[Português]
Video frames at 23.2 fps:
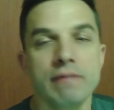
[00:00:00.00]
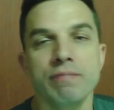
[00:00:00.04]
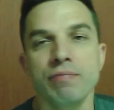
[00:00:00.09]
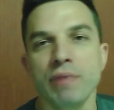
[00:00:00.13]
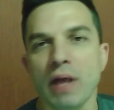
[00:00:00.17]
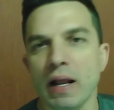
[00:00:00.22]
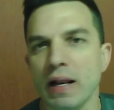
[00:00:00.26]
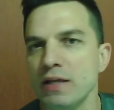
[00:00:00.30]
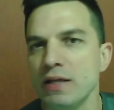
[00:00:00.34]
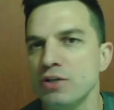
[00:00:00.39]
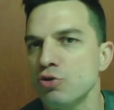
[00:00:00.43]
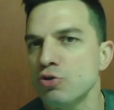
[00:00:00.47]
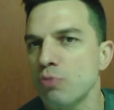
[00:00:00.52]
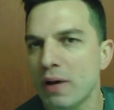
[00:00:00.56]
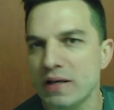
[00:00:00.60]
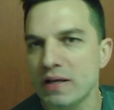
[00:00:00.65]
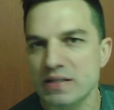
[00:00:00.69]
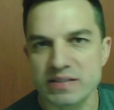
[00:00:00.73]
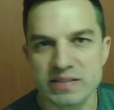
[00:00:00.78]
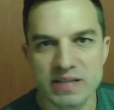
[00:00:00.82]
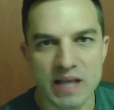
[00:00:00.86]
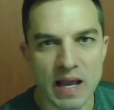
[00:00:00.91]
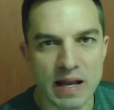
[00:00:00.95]
Além de uma
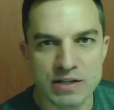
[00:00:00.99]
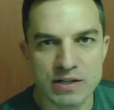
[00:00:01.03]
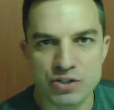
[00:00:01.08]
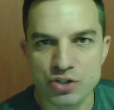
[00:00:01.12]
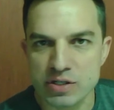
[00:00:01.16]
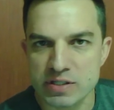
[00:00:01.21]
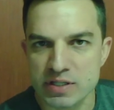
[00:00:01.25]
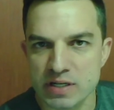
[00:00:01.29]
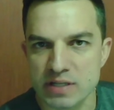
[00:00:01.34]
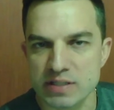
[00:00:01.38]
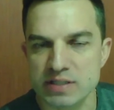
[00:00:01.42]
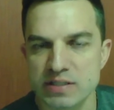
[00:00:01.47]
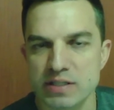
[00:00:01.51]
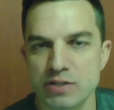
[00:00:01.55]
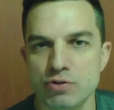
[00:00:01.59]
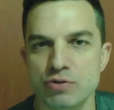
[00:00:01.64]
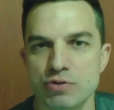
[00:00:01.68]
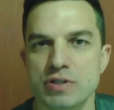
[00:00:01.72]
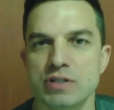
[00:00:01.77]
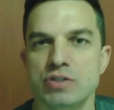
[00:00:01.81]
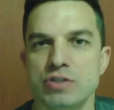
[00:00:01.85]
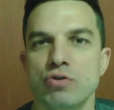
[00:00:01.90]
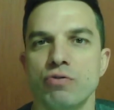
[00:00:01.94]
série de
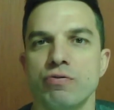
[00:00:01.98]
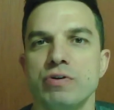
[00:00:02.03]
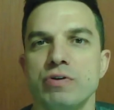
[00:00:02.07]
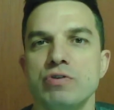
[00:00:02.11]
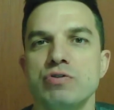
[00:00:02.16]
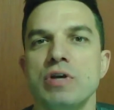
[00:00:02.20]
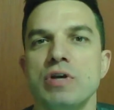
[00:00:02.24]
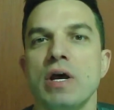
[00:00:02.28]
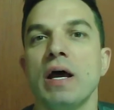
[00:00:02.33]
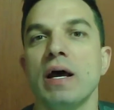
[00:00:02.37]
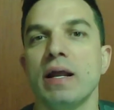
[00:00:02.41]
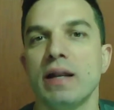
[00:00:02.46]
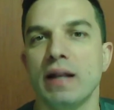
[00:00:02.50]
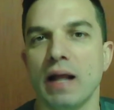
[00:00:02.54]
exercícios resolvidos na